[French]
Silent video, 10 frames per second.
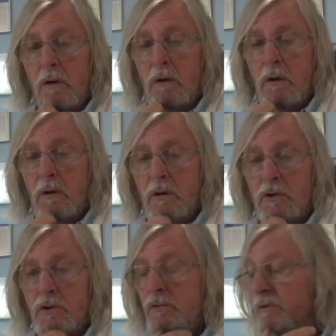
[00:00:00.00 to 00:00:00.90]
Euh,
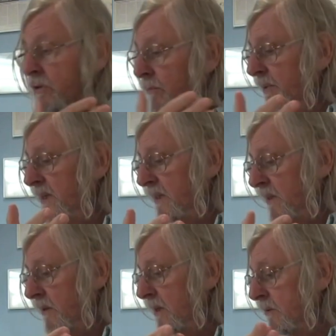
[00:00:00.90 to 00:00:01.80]
je suis surpris
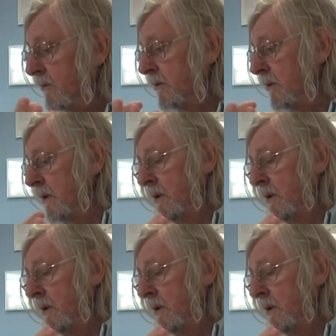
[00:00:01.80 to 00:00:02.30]
d'ailleurs hein, que